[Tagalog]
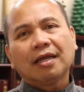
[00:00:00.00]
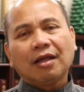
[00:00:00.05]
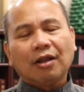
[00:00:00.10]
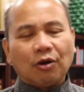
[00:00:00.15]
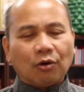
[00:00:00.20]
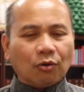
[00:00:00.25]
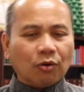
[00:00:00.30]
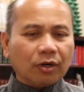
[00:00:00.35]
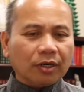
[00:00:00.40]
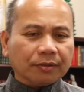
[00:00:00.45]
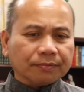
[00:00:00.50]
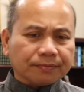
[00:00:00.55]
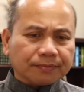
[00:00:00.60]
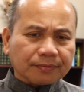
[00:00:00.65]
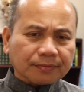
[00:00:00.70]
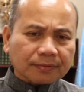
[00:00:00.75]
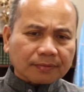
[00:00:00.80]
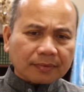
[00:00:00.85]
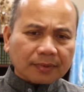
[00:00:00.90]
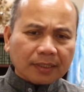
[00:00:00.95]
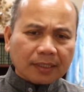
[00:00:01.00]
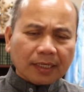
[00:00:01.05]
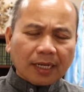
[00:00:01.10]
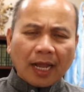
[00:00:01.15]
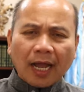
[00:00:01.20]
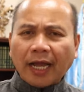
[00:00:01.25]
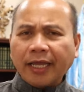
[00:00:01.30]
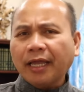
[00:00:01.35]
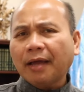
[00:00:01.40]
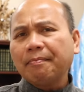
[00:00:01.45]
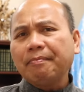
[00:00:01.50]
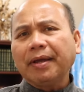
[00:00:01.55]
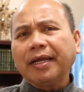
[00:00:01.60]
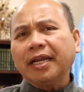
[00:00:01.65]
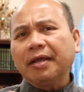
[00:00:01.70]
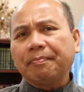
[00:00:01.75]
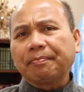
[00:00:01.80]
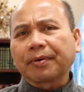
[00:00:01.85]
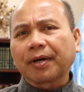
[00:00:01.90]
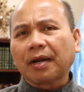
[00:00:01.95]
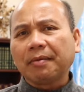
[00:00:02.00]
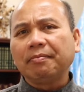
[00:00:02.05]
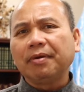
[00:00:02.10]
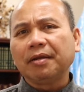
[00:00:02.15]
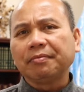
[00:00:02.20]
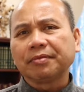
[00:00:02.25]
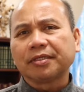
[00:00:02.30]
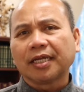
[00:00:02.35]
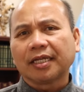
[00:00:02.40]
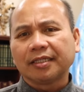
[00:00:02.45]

Lord, I have many problems